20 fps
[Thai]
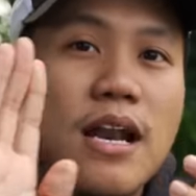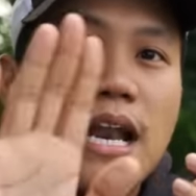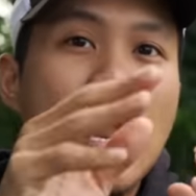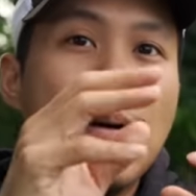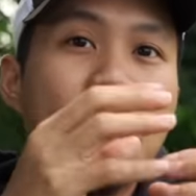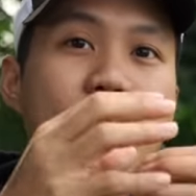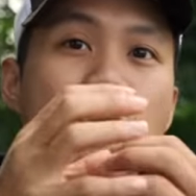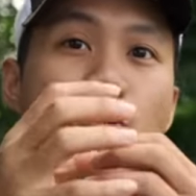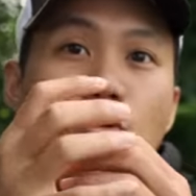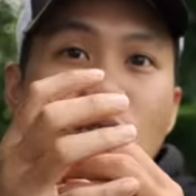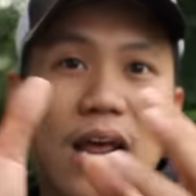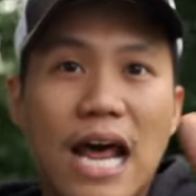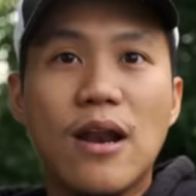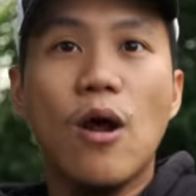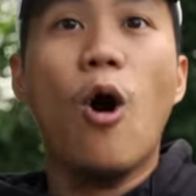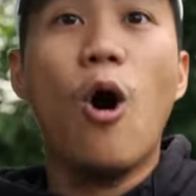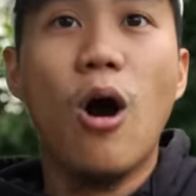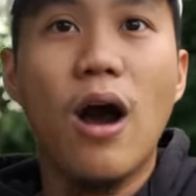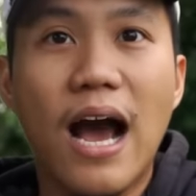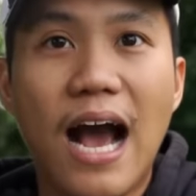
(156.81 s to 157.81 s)
แล้วมันถูกดัน
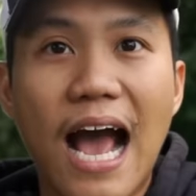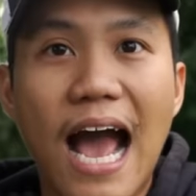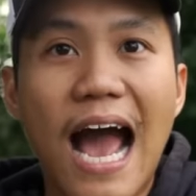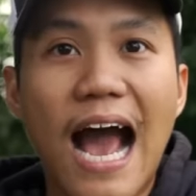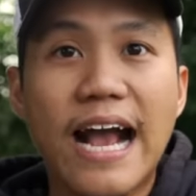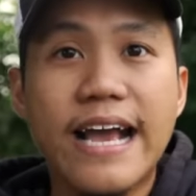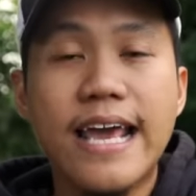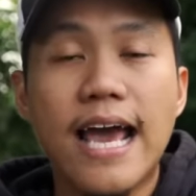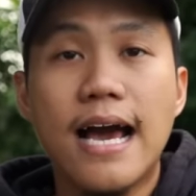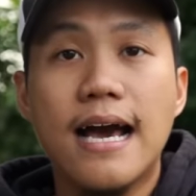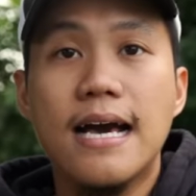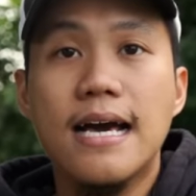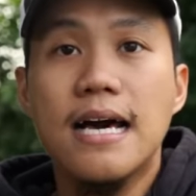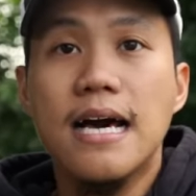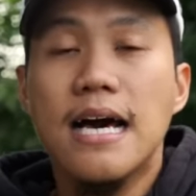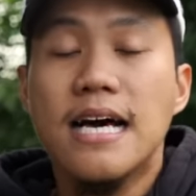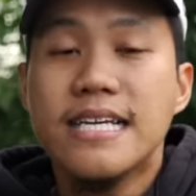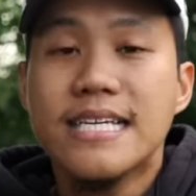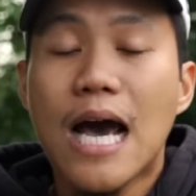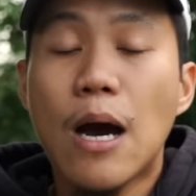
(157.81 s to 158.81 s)
ออกข้างๆเนี่ย
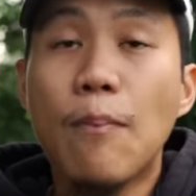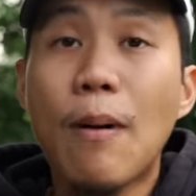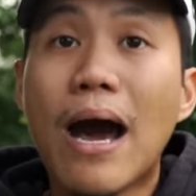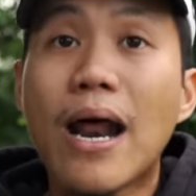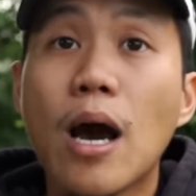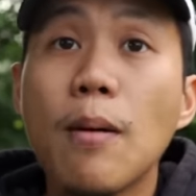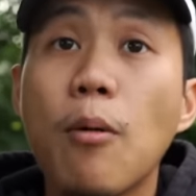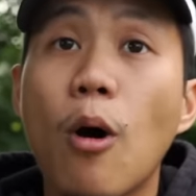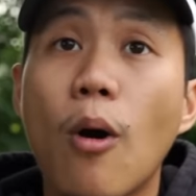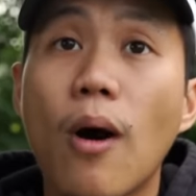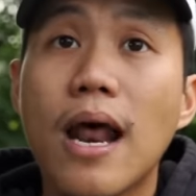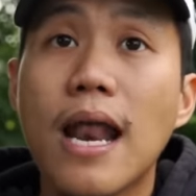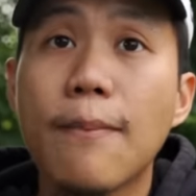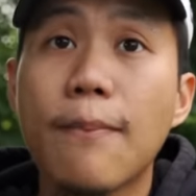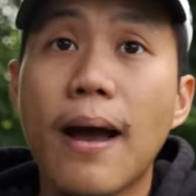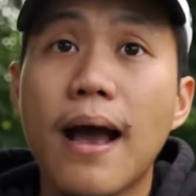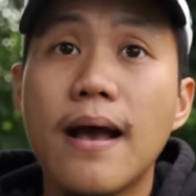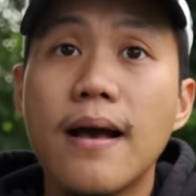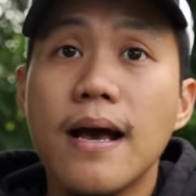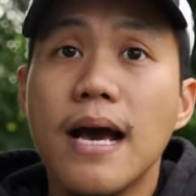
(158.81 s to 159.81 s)
ชาวบ้านเขาบอกว่าอะไร
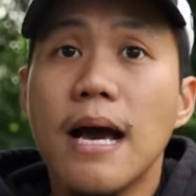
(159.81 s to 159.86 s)
ปะ